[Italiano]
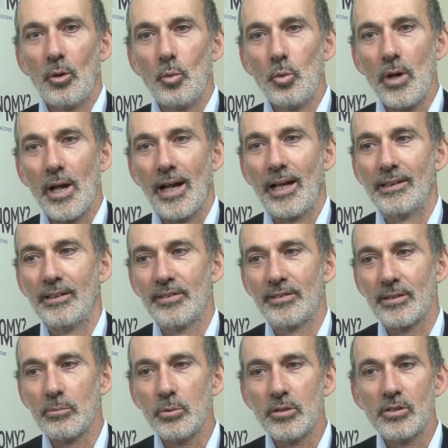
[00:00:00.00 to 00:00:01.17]
una
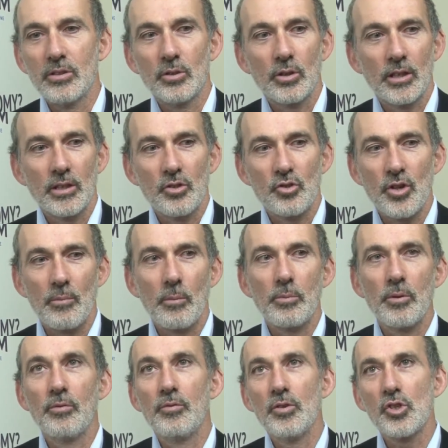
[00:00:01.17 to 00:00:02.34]
distribuzione diciamo,
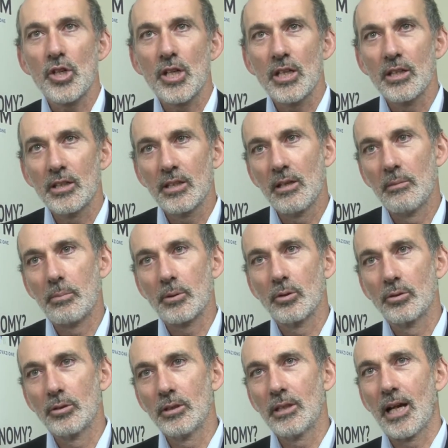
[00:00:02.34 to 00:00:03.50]
più efficiente del
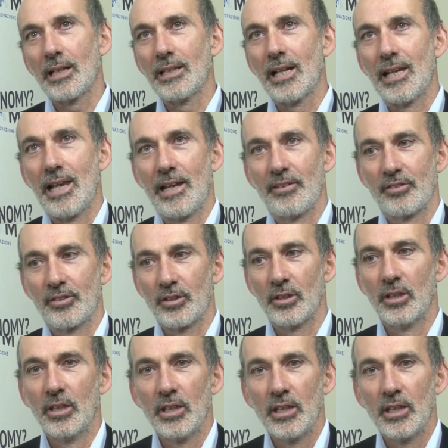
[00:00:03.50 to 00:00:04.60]
prodotto Italia all'estero.